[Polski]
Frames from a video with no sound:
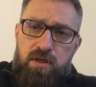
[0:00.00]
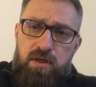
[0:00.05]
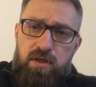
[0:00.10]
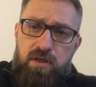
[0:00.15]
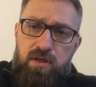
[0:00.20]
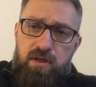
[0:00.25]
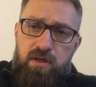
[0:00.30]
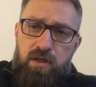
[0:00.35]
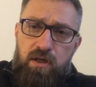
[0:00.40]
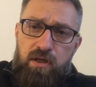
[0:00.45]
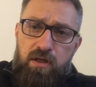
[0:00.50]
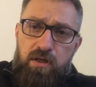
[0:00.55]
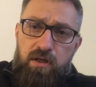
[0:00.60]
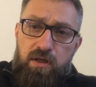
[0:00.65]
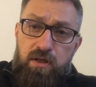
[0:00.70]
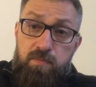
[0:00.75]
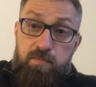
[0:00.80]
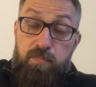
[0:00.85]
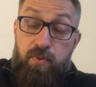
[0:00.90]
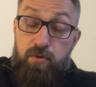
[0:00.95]
Y,
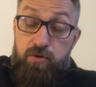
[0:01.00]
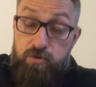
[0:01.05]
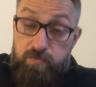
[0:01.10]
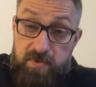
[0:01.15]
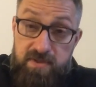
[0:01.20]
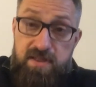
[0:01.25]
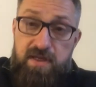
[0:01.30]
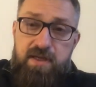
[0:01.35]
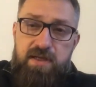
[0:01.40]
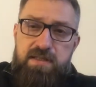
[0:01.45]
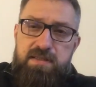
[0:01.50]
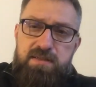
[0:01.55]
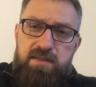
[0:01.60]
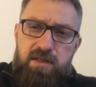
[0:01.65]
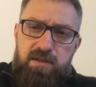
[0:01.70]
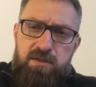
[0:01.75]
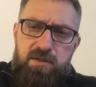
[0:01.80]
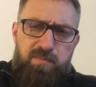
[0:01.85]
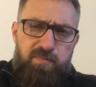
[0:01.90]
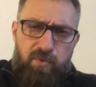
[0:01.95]
y, bądźmy
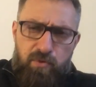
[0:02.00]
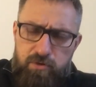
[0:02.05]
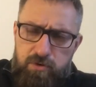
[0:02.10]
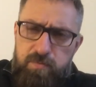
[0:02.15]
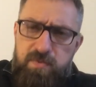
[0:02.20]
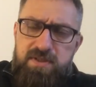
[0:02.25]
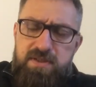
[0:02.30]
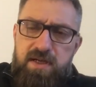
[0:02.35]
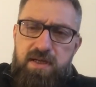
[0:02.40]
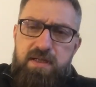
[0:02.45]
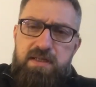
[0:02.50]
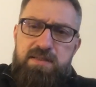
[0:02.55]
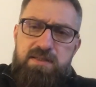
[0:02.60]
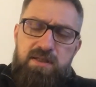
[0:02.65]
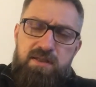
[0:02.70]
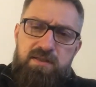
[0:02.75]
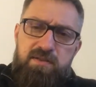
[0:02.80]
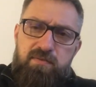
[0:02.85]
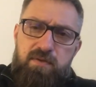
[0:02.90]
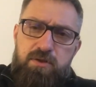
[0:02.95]
zachęceni, bądźmy
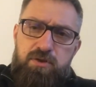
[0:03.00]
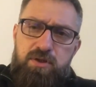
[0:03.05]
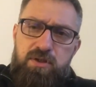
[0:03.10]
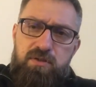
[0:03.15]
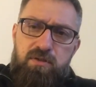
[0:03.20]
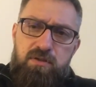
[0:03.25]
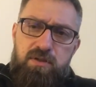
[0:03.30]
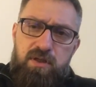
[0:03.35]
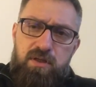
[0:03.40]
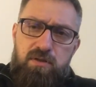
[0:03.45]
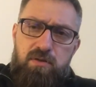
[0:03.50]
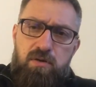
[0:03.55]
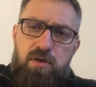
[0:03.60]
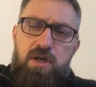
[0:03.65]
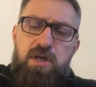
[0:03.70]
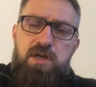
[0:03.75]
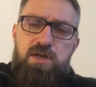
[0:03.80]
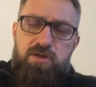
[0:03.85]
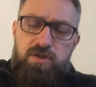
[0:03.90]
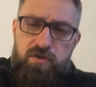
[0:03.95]
zachęceni właśnie do tego,
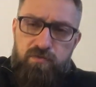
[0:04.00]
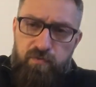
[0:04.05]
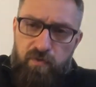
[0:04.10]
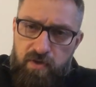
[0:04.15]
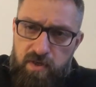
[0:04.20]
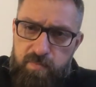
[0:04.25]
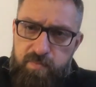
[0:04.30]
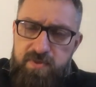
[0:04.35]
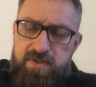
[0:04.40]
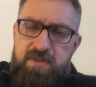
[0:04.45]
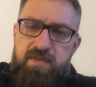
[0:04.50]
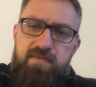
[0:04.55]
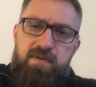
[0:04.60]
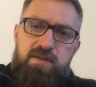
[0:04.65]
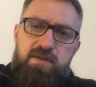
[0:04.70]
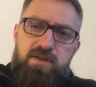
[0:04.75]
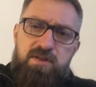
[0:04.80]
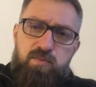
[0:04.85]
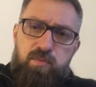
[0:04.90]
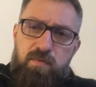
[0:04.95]
że Twoje
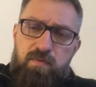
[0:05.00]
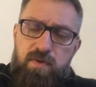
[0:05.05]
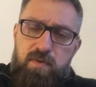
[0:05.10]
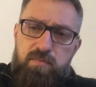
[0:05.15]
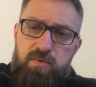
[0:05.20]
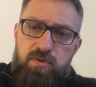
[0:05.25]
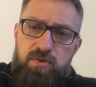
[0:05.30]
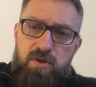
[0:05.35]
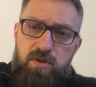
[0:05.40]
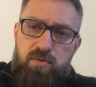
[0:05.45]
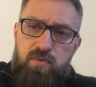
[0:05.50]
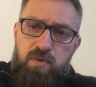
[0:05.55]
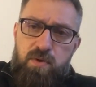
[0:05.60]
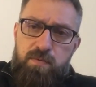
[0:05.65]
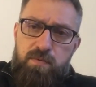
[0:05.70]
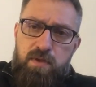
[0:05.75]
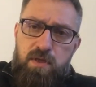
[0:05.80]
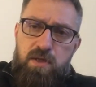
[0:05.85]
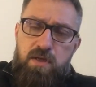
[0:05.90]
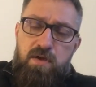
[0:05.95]
poznawanie Słowa Bożego
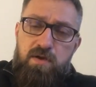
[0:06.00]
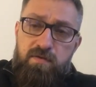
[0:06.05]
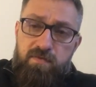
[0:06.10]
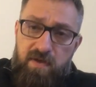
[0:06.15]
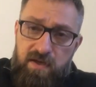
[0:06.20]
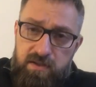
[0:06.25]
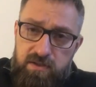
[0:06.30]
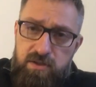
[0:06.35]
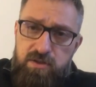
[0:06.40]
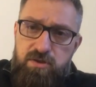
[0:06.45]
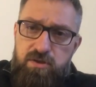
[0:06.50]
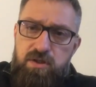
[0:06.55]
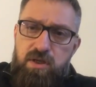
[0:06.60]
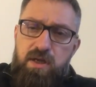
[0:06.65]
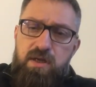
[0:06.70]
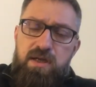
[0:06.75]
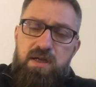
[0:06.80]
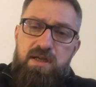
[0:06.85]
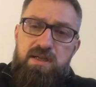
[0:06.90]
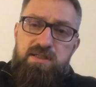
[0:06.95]

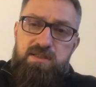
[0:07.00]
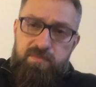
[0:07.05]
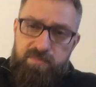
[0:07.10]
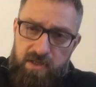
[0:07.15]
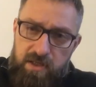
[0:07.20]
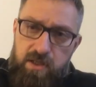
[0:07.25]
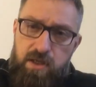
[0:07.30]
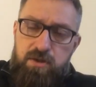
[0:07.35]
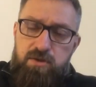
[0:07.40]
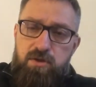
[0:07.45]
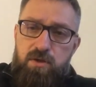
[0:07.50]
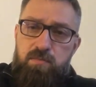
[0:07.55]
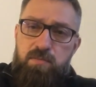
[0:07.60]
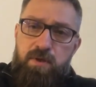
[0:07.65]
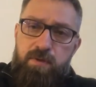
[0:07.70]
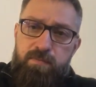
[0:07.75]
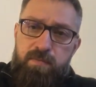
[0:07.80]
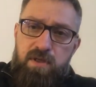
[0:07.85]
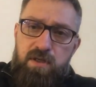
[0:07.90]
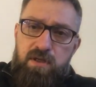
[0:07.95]
faktycznie zmienia Ciebie.
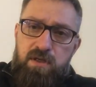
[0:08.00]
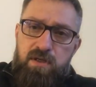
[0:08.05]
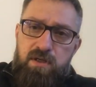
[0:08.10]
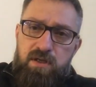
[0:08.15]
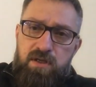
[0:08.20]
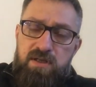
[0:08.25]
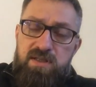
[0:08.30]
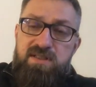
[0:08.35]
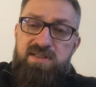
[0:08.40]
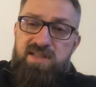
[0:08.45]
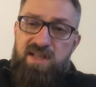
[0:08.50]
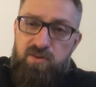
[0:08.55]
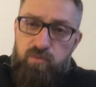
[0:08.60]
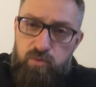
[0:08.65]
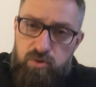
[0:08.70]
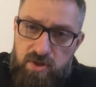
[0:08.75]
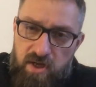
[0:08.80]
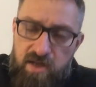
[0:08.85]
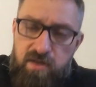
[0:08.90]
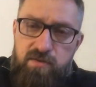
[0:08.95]
Y,
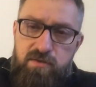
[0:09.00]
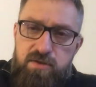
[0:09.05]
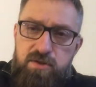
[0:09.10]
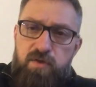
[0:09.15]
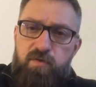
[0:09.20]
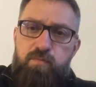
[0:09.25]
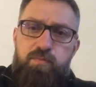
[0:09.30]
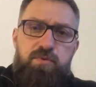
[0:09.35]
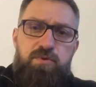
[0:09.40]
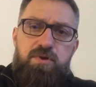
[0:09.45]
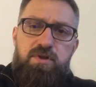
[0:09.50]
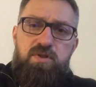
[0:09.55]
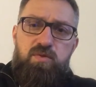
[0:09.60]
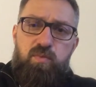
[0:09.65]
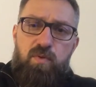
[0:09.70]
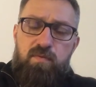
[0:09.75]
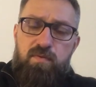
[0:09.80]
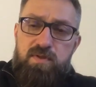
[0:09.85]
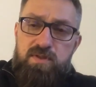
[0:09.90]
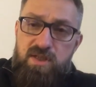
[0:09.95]
zanurzając się w Boże
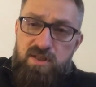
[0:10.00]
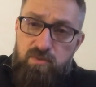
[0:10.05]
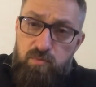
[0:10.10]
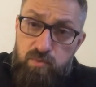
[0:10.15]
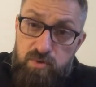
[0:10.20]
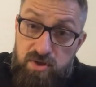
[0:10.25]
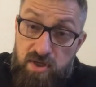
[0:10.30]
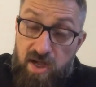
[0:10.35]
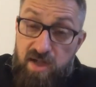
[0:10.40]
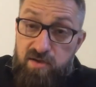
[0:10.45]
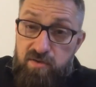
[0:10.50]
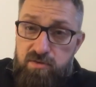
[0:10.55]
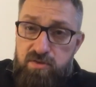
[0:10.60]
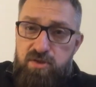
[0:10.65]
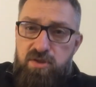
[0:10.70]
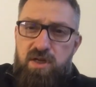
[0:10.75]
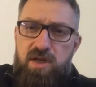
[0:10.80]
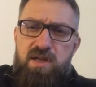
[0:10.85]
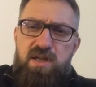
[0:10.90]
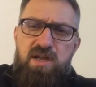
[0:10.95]
Słowo, zanurzając
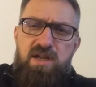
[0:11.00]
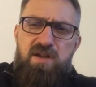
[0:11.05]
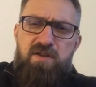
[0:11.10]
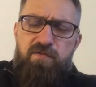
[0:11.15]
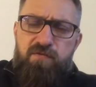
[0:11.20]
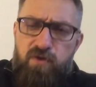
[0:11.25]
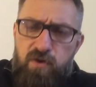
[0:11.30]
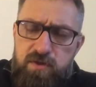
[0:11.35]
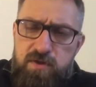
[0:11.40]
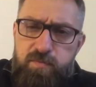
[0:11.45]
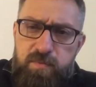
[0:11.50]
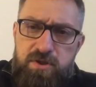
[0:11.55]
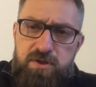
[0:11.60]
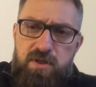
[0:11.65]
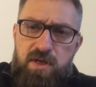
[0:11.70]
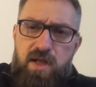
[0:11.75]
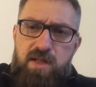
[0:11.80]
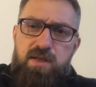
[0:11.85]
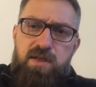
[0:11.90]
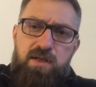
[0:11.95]
się w
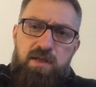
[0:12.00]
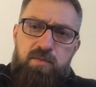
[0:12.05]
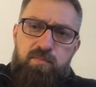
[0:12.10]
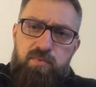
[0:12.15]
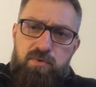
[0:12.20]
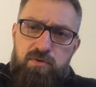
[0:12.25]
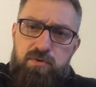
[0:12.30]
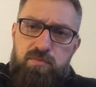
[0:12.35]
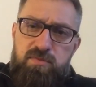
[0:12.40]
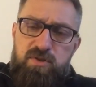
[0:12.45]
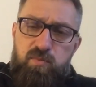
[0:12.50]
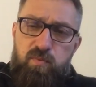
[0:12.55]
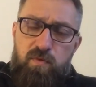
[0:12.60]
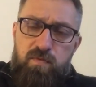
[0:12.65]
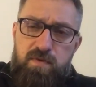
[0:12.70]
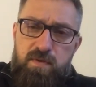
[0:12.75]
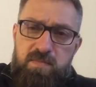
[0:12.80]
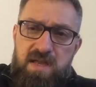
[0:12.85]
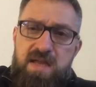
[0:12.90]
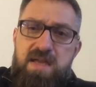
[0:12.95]
rozmyślanie nad Bożym Słowem,